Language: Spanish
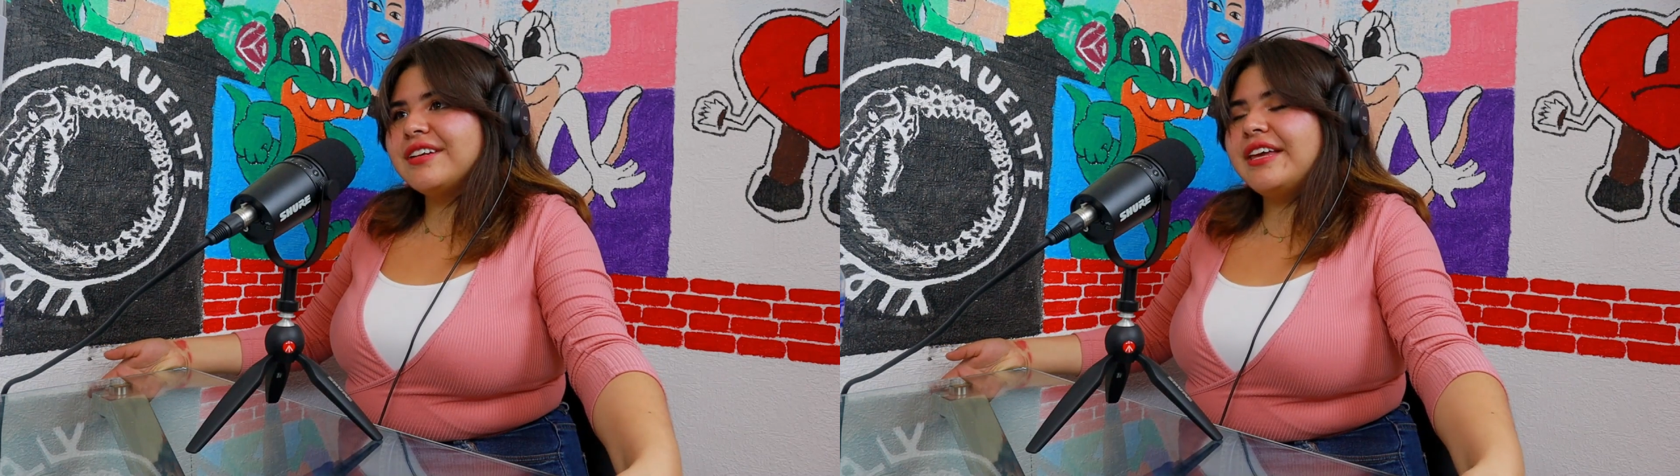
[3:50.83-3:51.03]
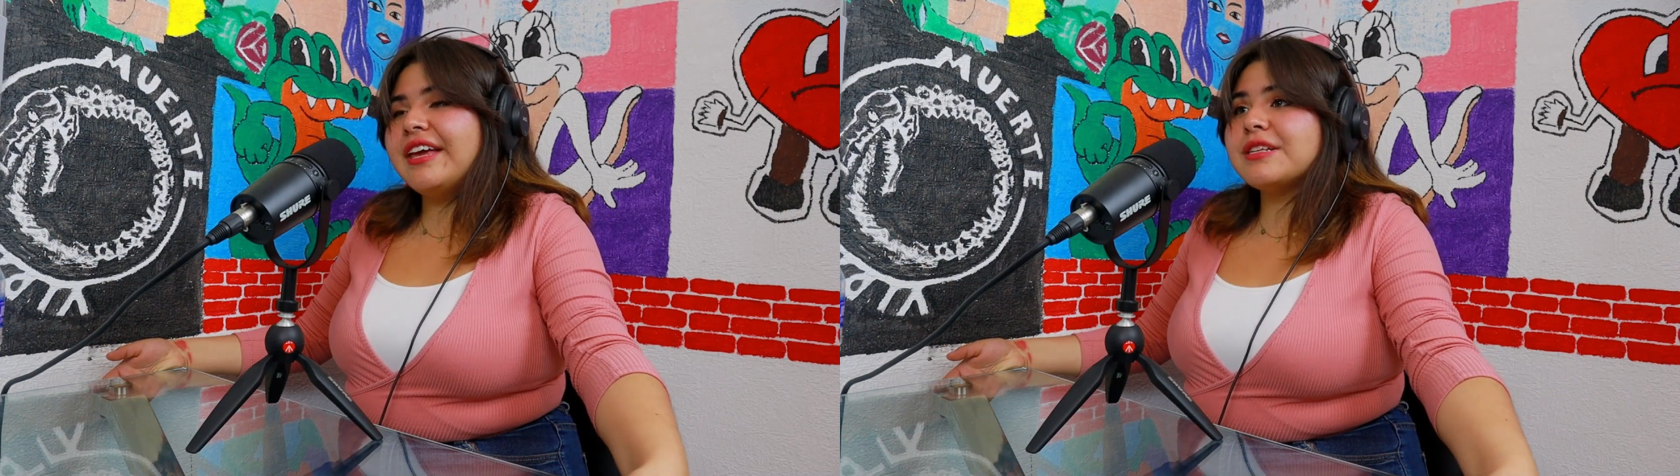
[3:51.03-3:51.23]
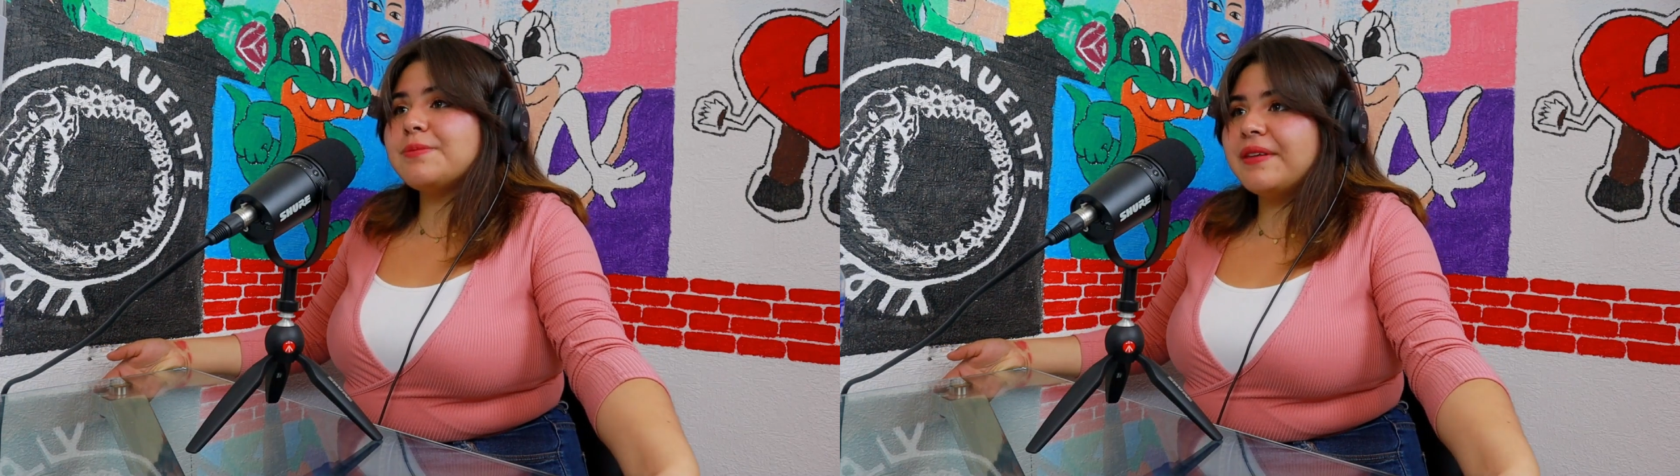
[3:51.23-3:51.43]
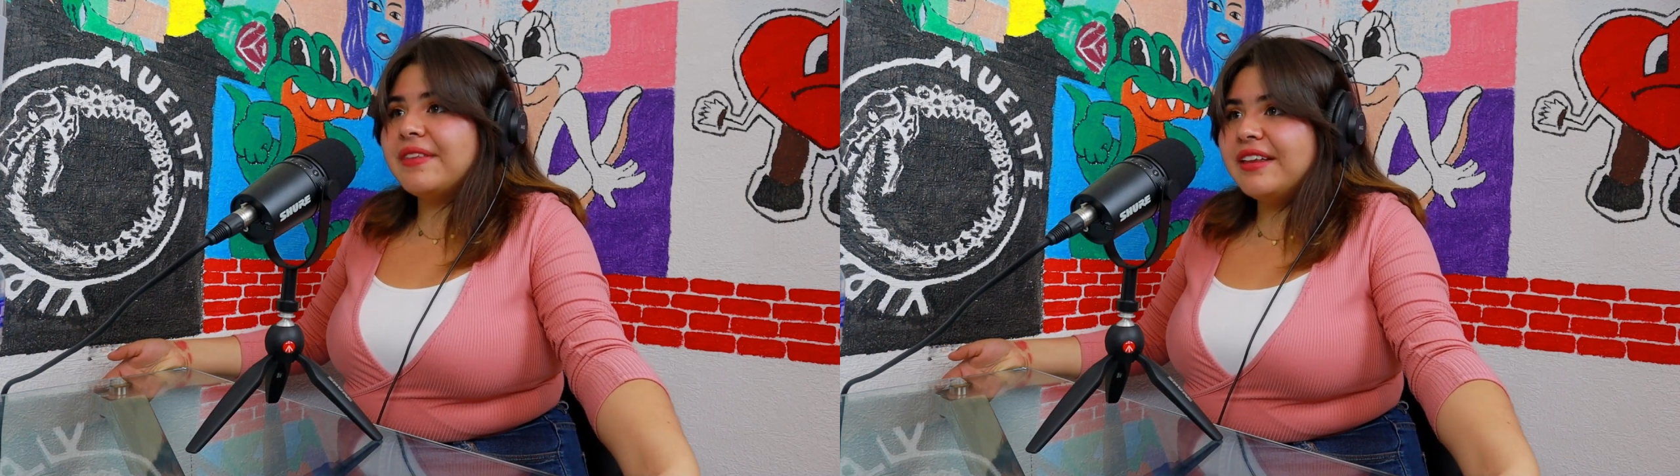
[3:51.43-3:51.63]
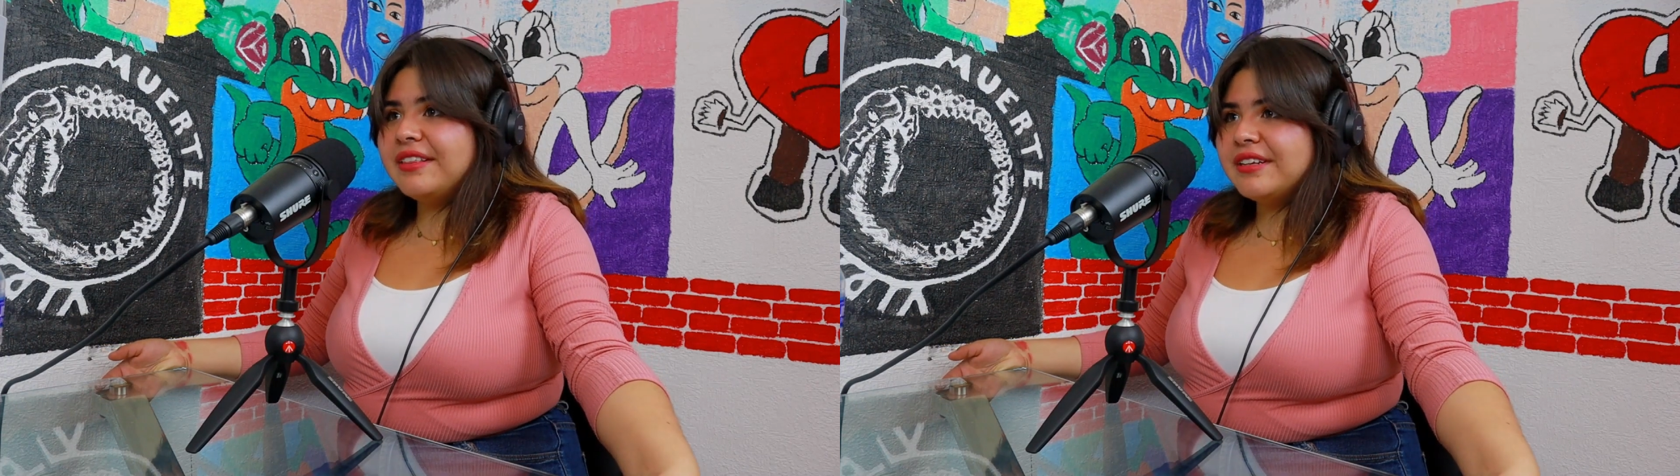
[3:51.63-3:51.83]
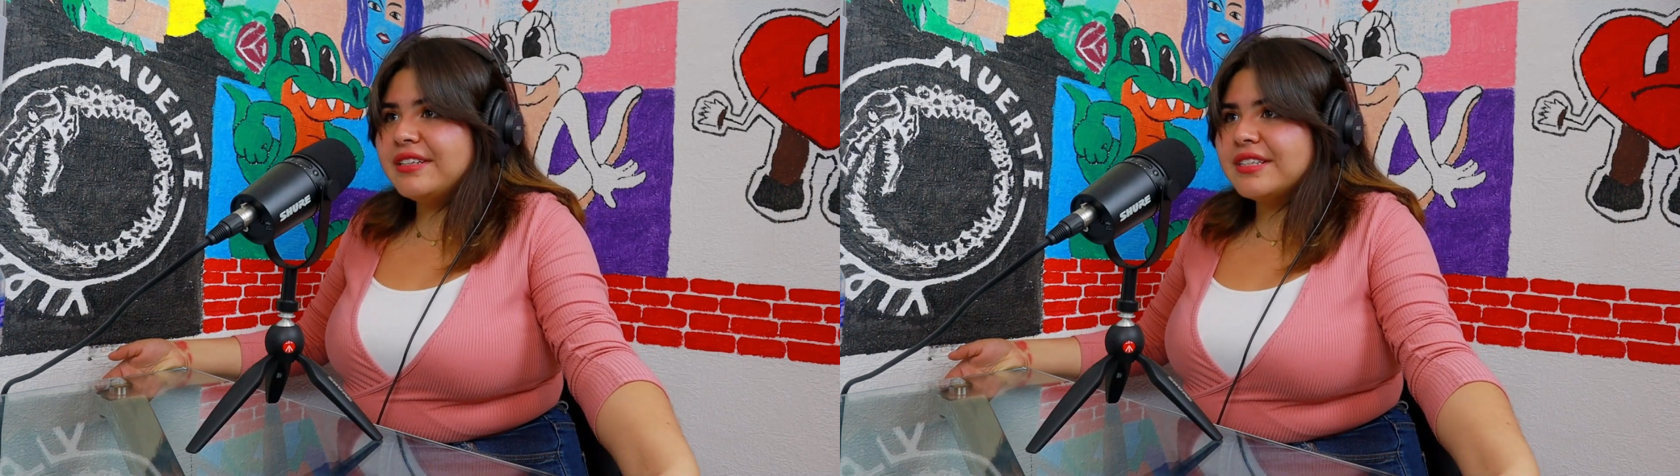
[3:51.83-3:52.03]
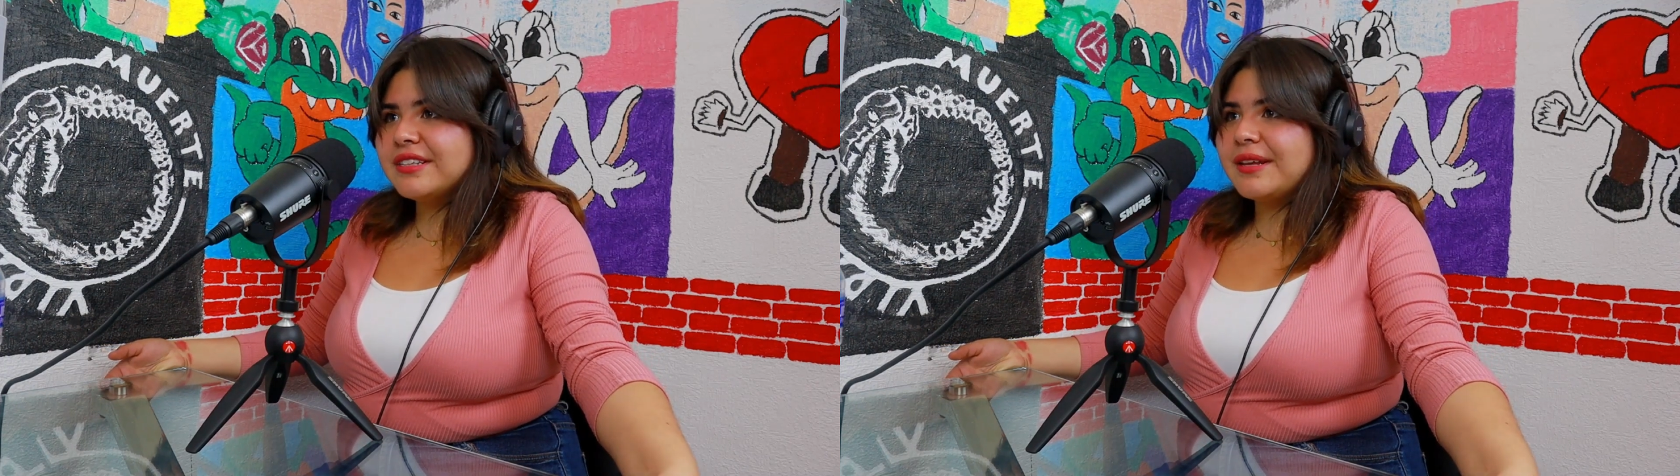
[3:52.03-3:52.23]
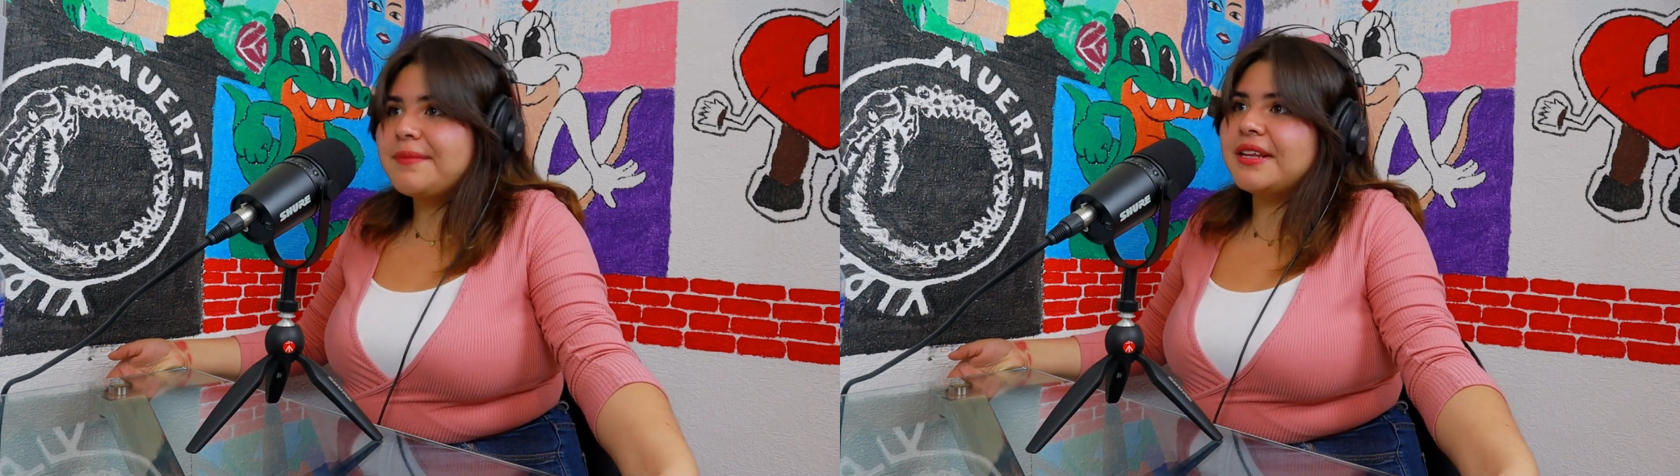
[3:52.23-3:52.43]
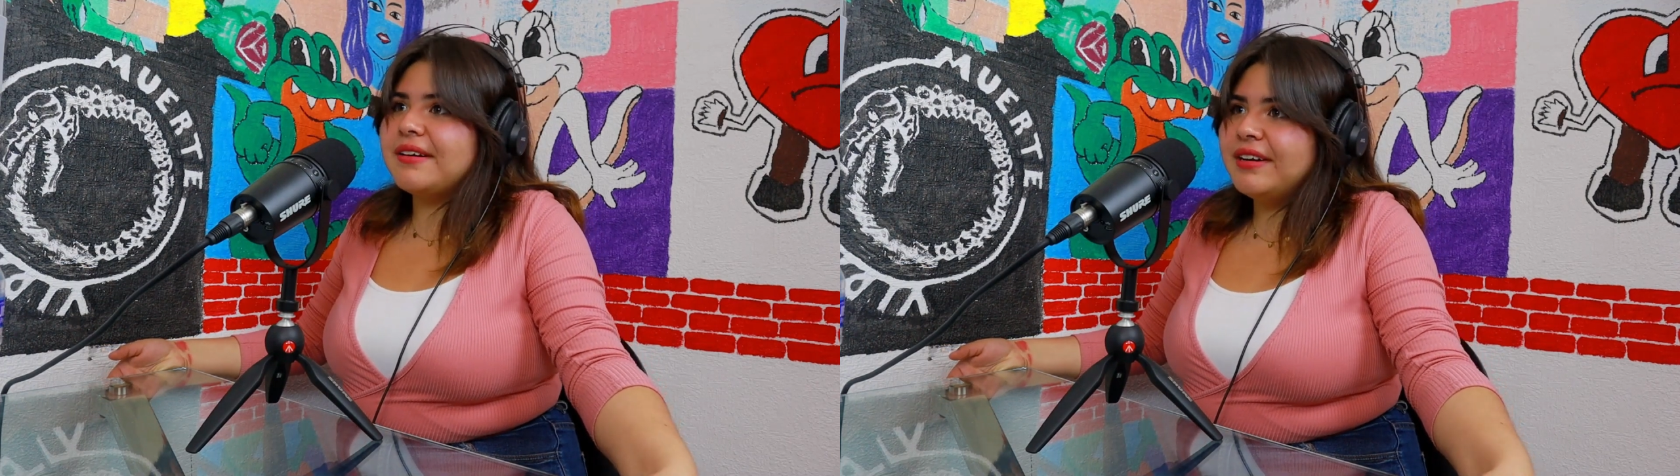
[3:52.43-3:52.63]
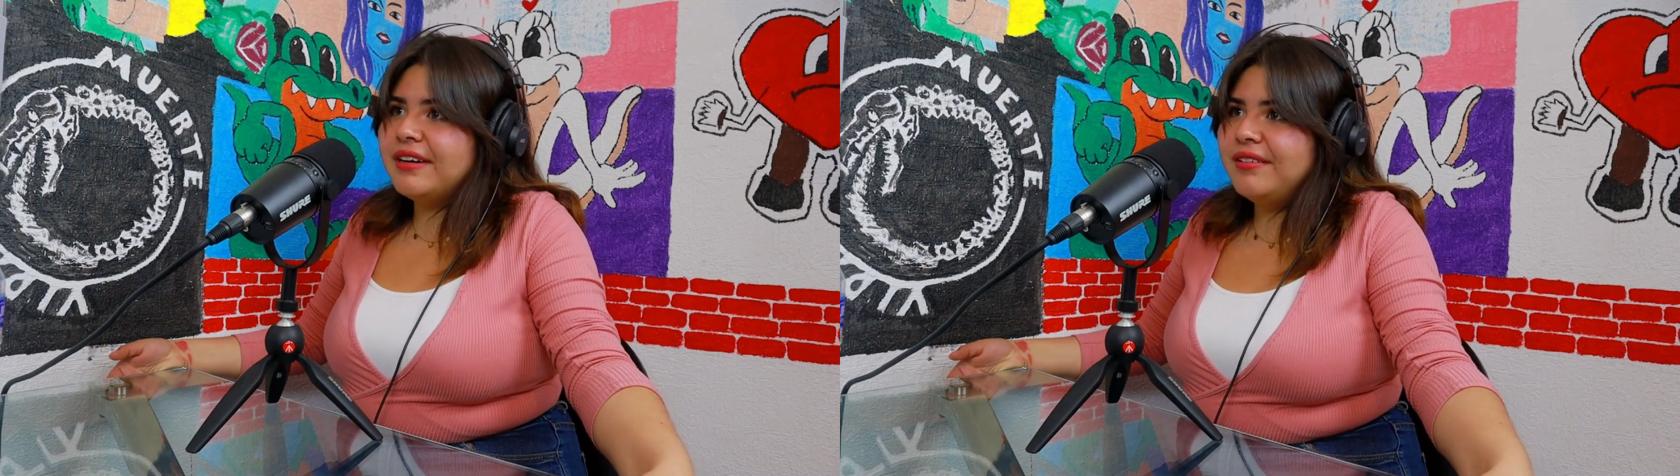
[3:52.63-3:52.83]
y expedientes de mi mm,
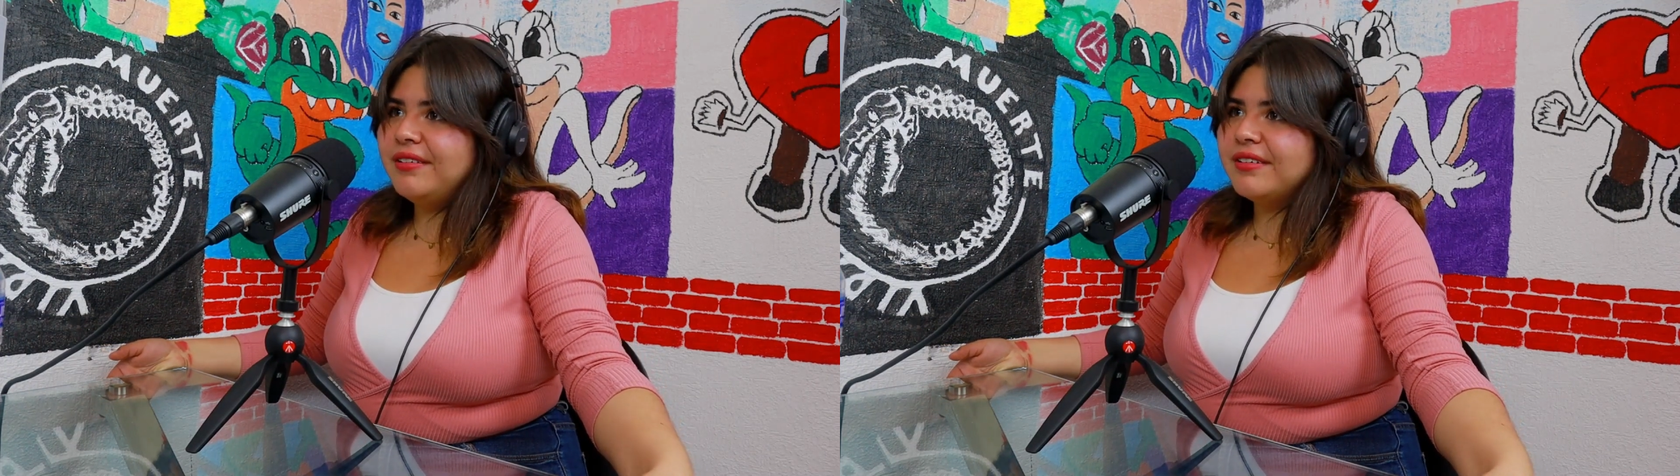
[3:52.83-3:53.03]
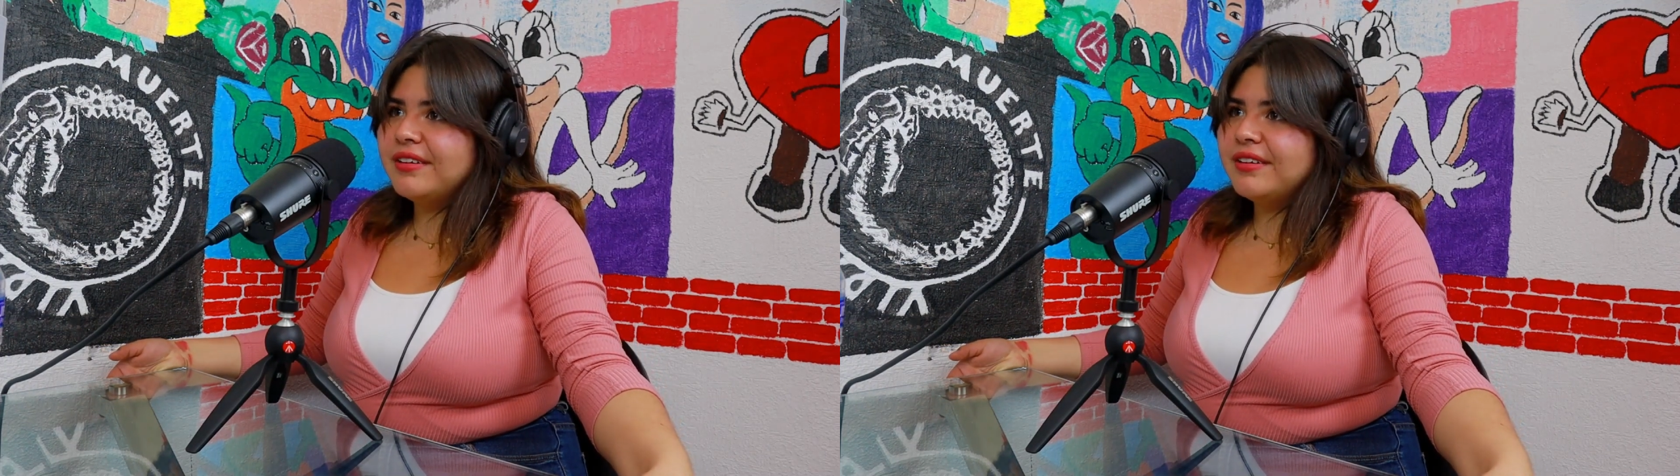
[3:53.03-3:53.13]
trabajo.